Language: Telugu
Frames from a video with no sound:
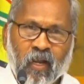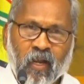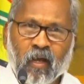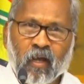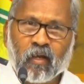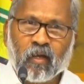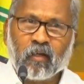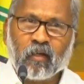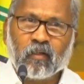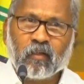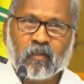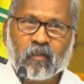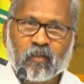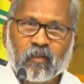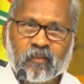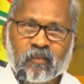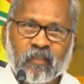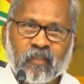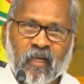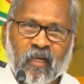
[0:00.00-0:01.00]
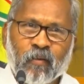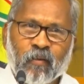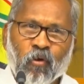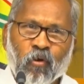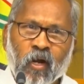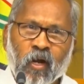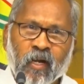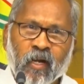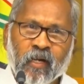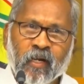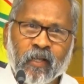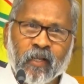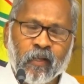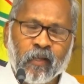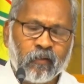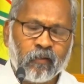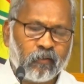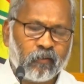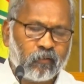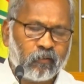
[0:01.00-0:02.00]
ఇవాళ జగన్మోహన్
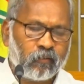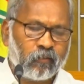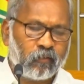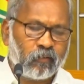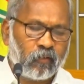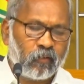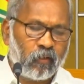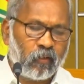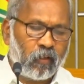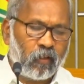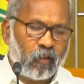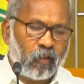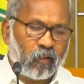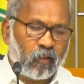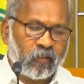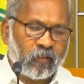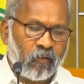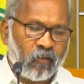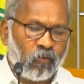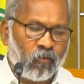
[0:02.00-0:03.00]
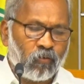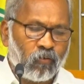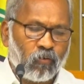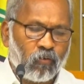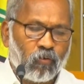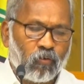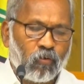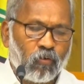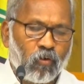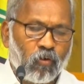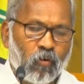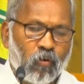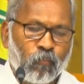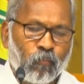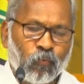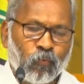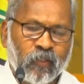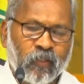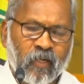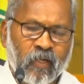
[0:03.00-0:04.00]
రెడ్డి తను
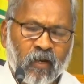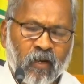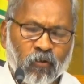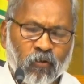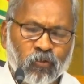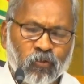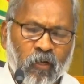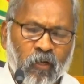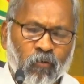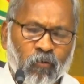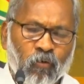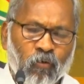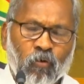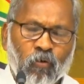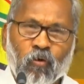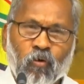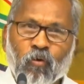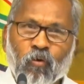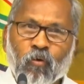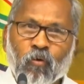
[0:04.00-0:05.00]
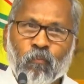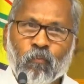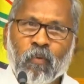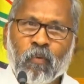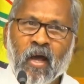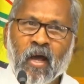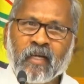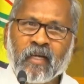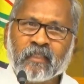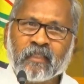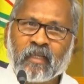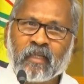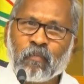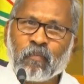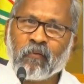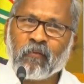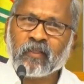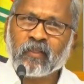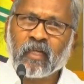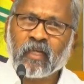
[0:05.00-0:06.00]
పుట్టినరోజులకు పార్టీ
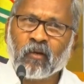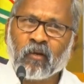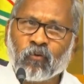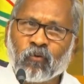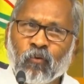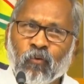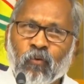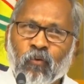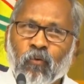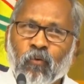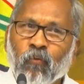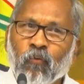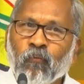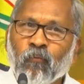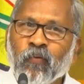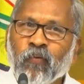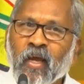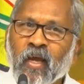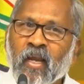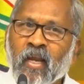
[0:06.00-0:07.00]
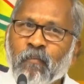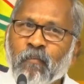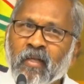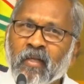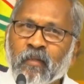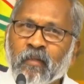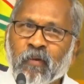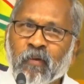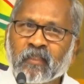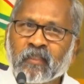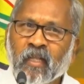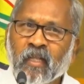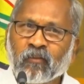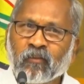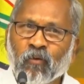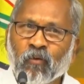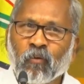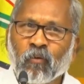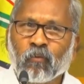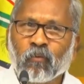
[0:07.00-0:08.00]
సమావేశాలకు వేల మంది
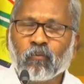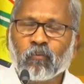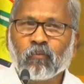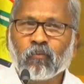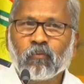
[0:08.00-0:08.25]
ప్రజలతో